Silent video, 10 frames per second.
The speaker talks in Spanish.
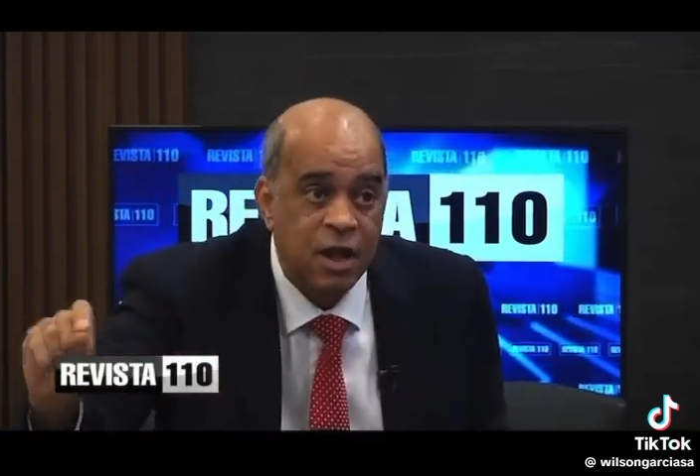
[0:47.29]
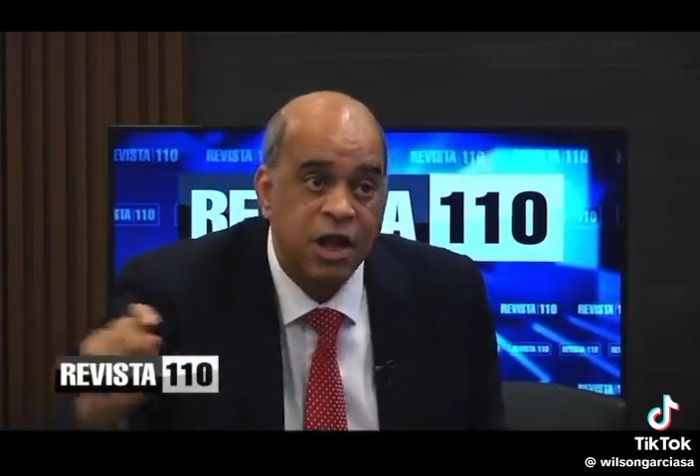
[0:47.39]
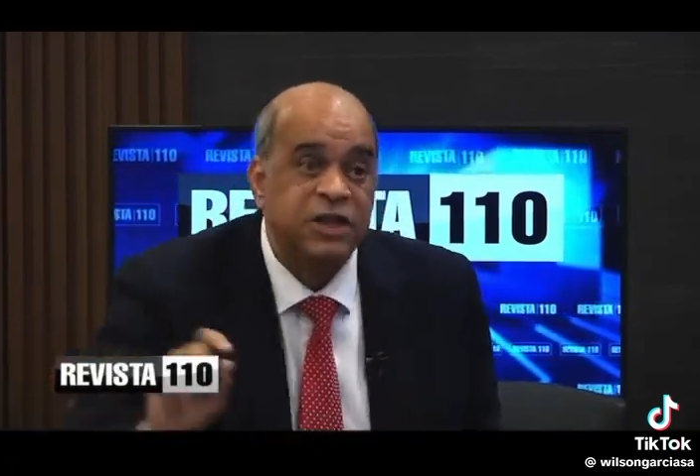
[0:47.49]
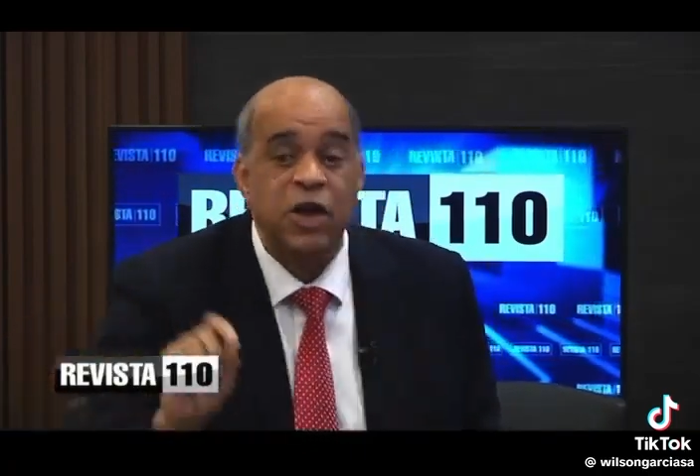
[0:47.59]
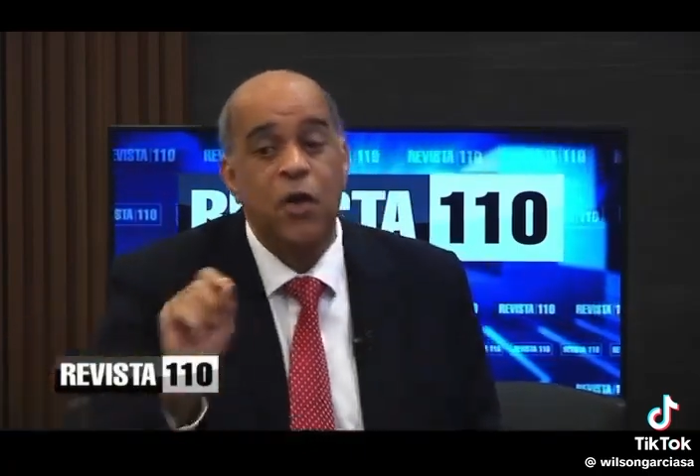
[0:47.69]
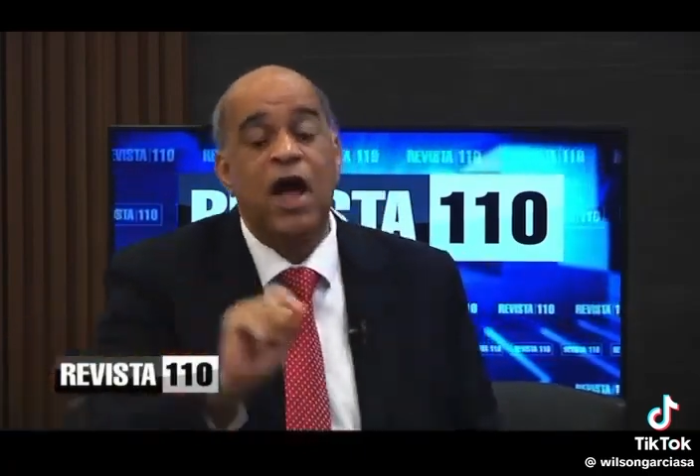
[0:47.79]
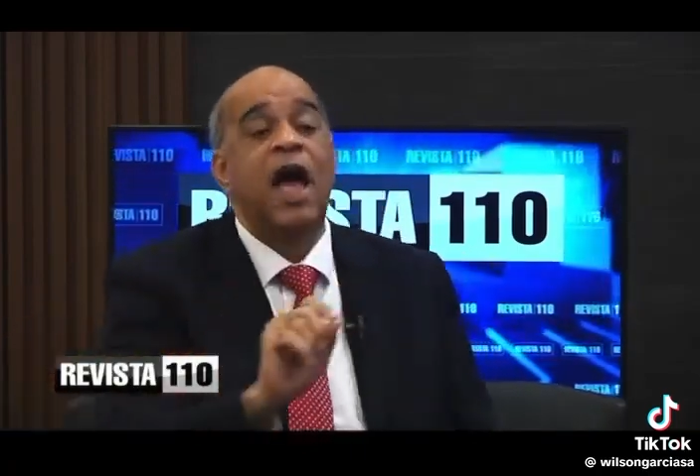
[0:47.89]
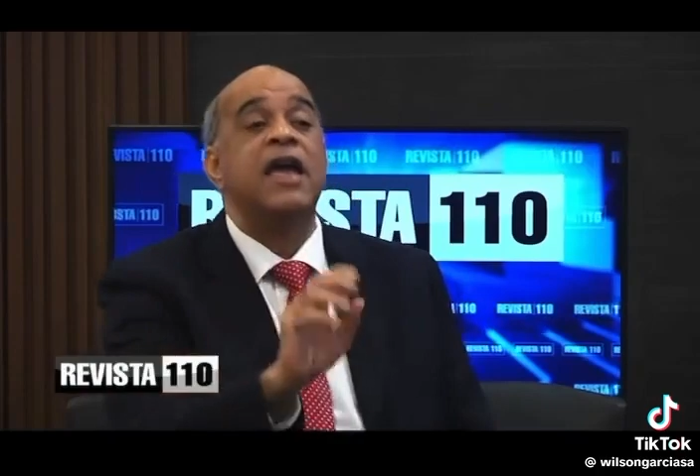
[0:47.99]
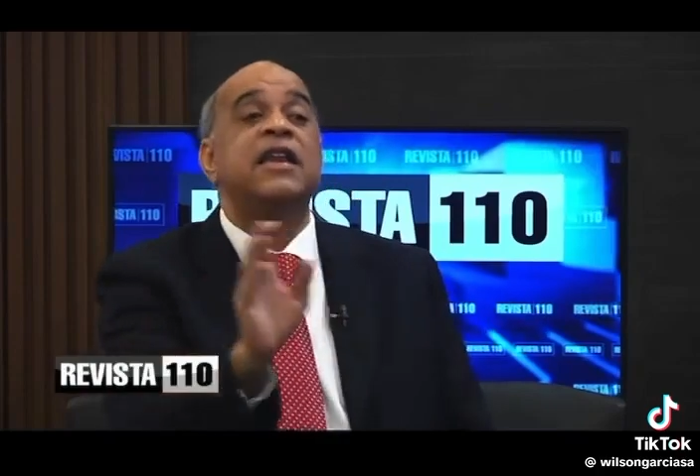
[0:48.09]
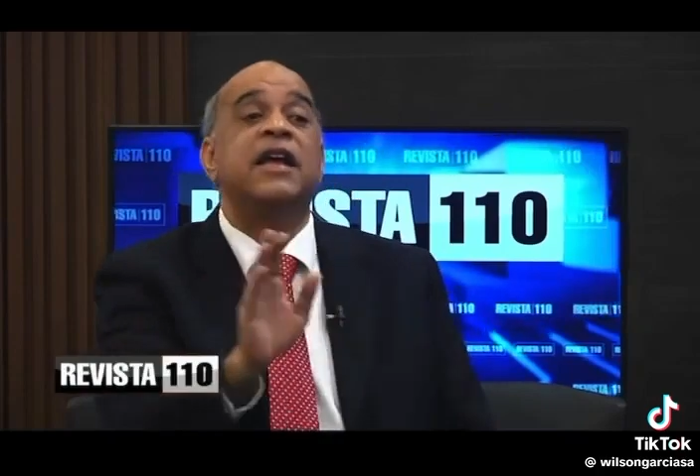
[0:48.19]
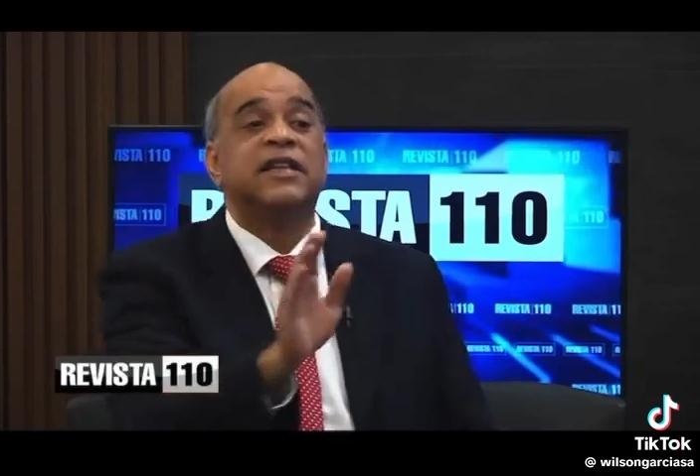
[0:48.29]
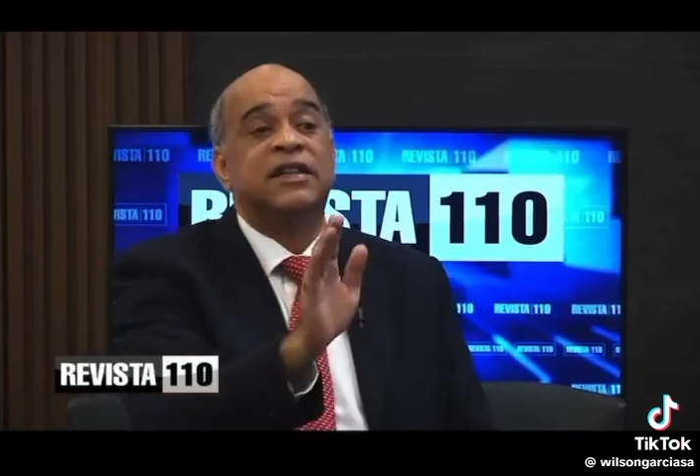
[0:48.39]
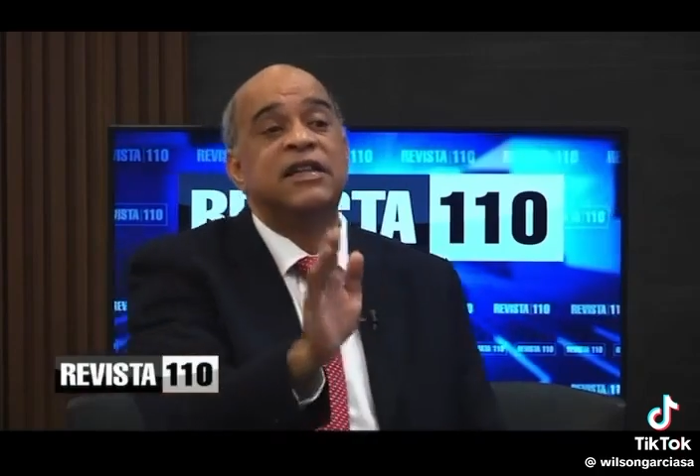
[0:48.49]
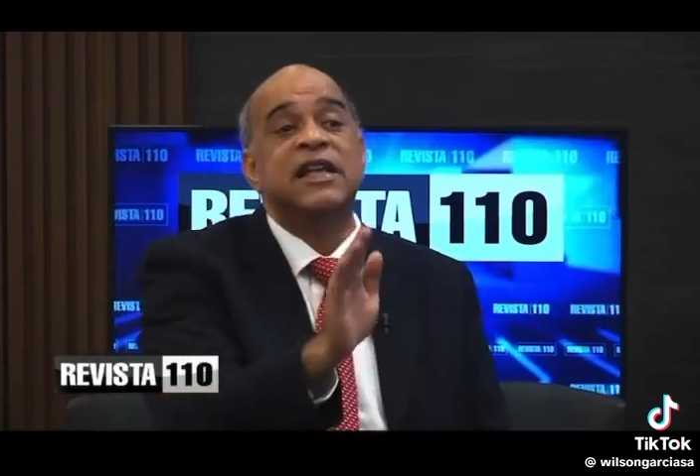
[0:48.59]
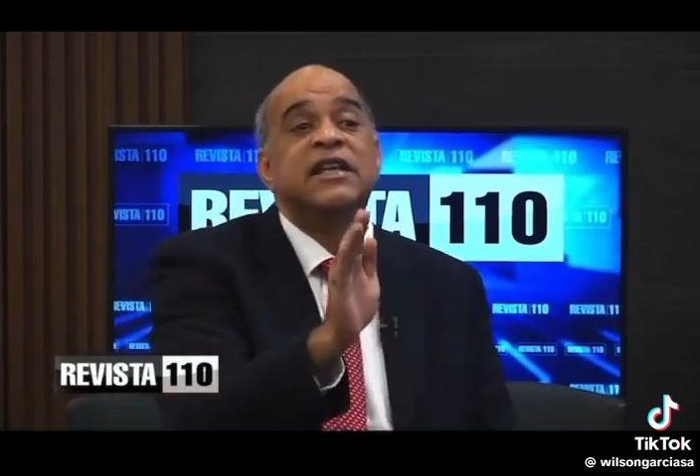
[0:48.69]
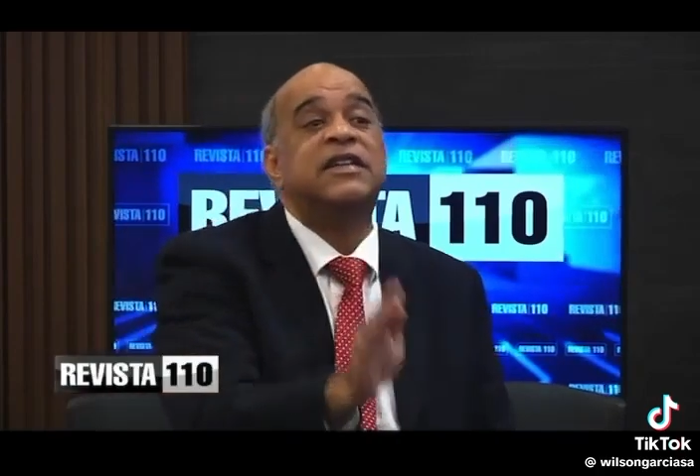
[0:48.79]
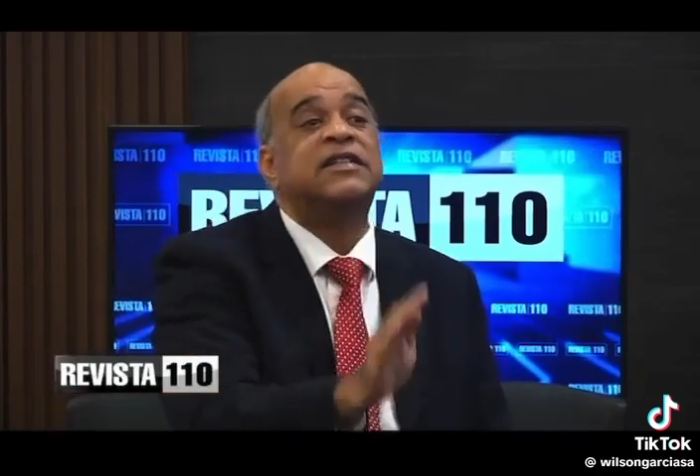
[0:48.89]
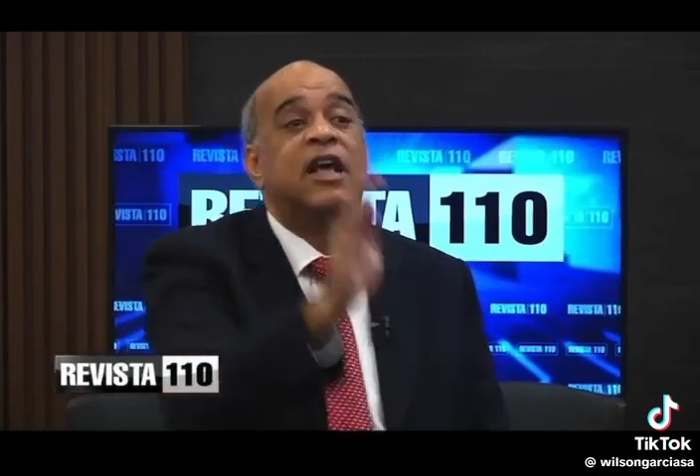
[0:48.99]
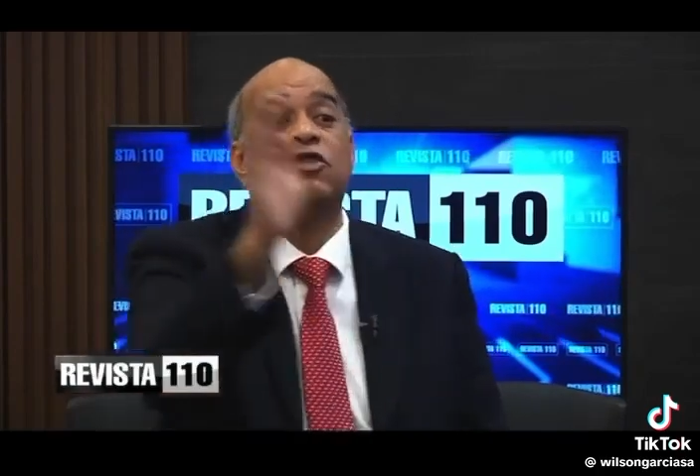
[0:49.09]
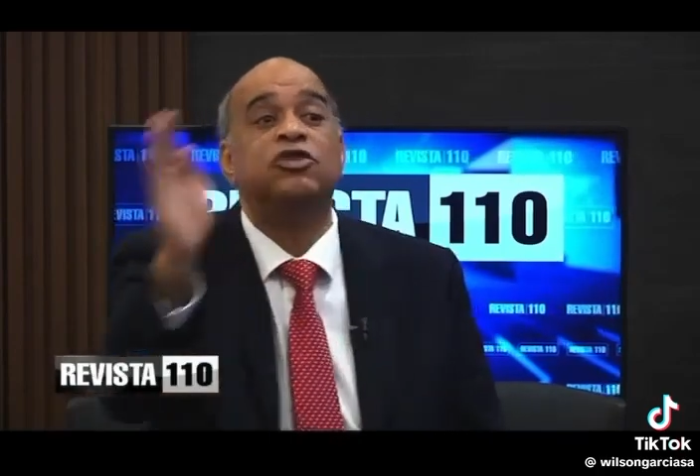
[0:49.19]
y se van a ir a esa tendencia
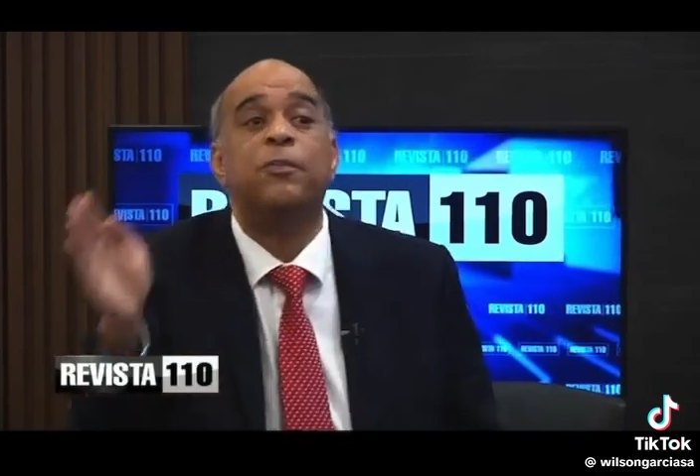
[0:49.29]
hacia donde